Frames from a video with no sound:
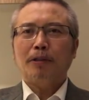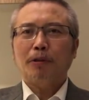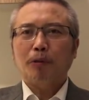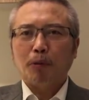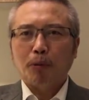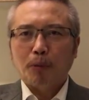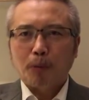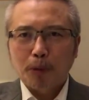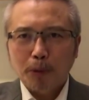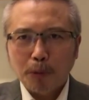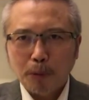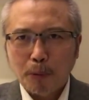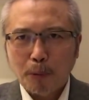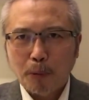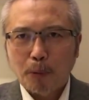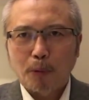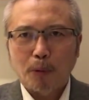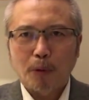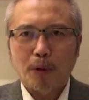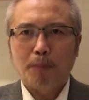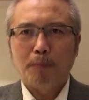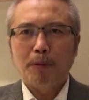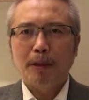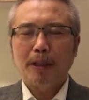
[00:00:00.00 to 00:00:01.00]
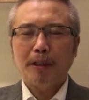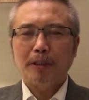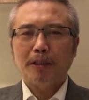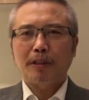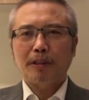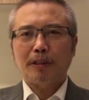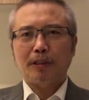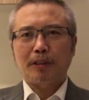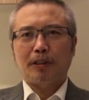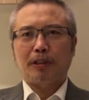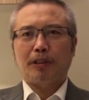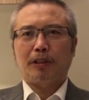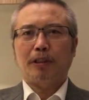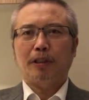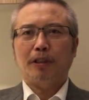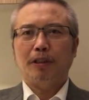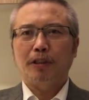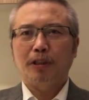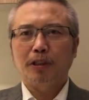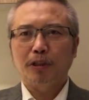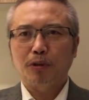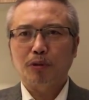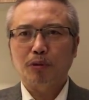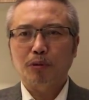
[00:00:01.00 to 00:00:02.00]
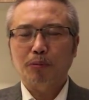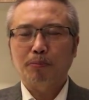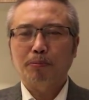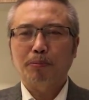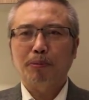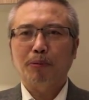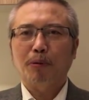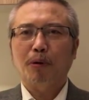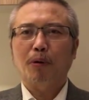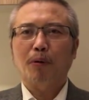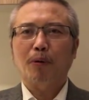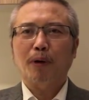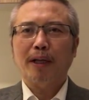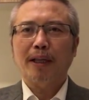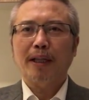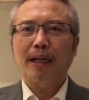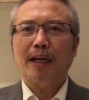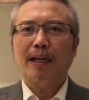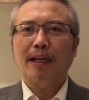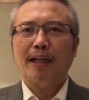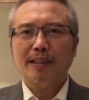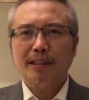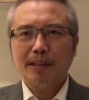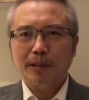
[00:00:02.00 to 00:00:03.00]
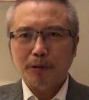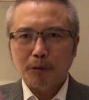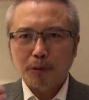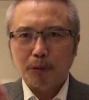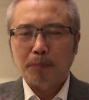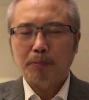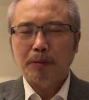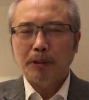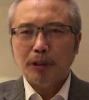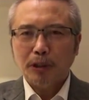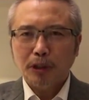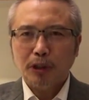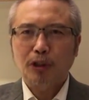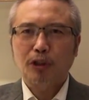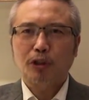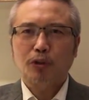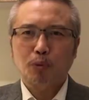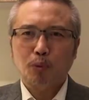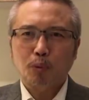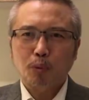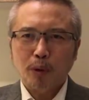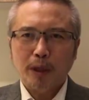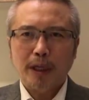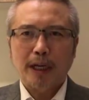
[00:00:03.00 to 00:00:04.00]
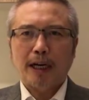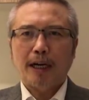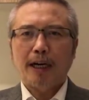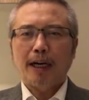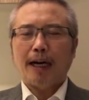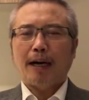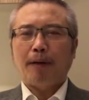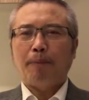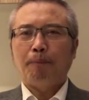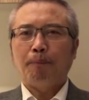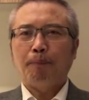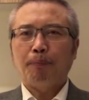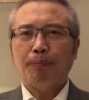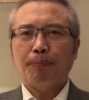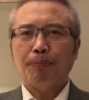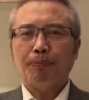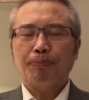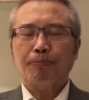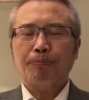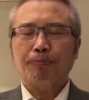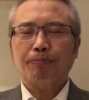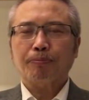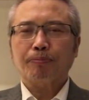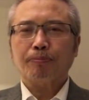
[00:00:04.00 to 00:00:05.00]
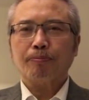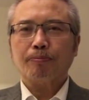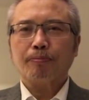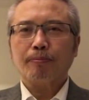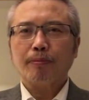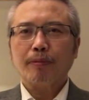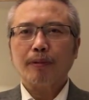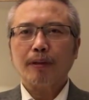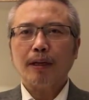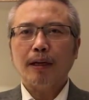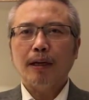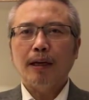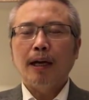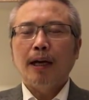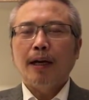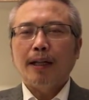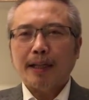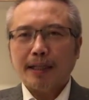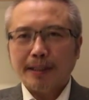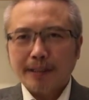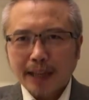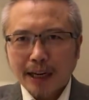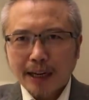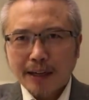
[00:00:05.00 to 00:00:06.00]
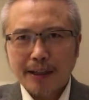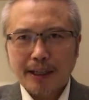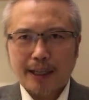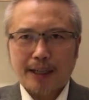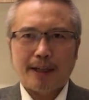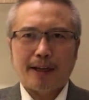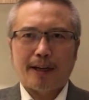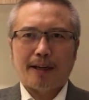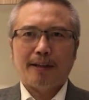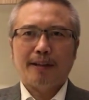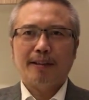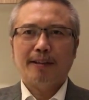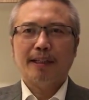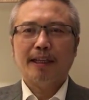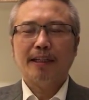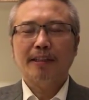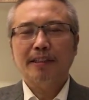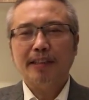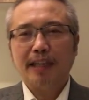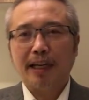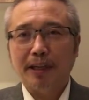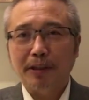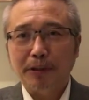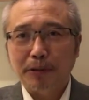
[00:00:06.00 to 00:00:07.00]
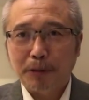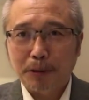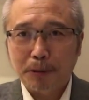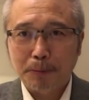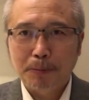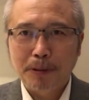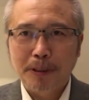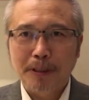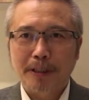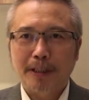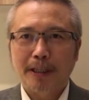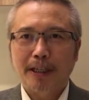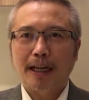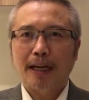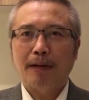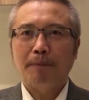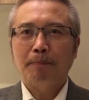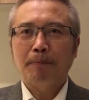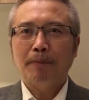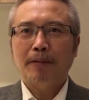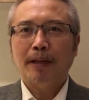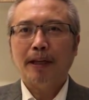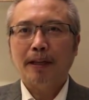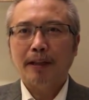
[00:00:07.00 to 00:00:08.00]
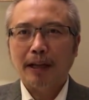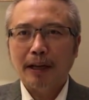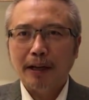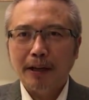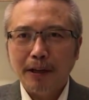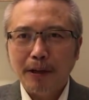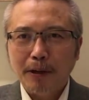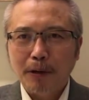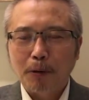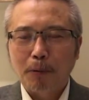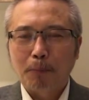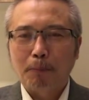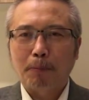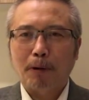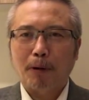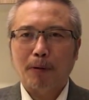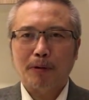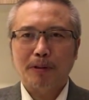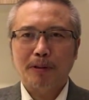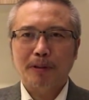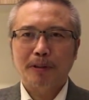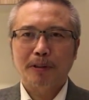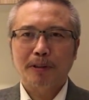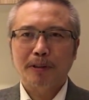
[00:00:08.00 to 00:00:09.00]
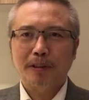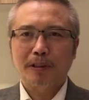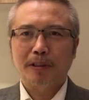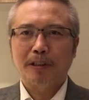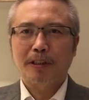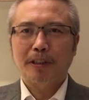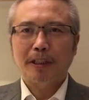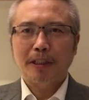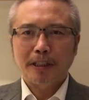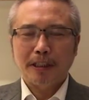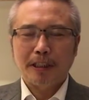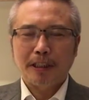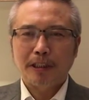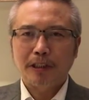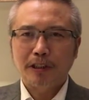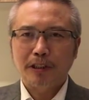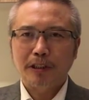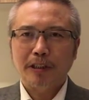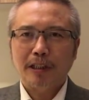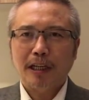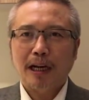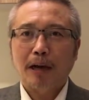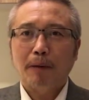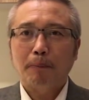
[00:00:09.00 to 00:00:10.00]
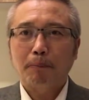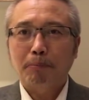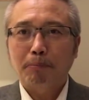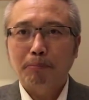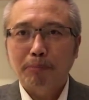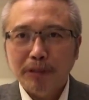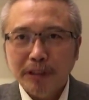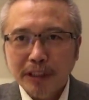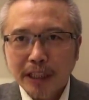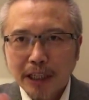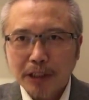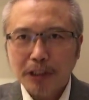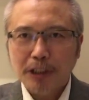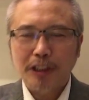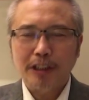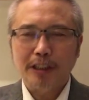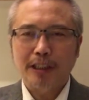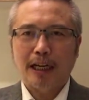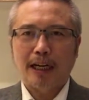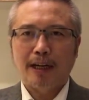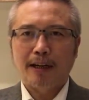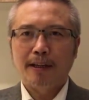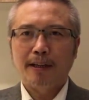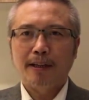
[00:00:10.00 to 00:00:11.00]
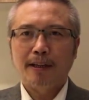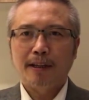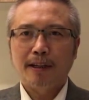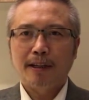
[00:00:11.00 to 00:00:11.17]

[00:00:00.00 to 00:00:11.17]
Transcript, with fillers: 说我用我们的自己的技术不过关呐，那是因为我们自己无能啊！那当然了，当时还有一批人呢，他能够保持自己的理智的，不相信的。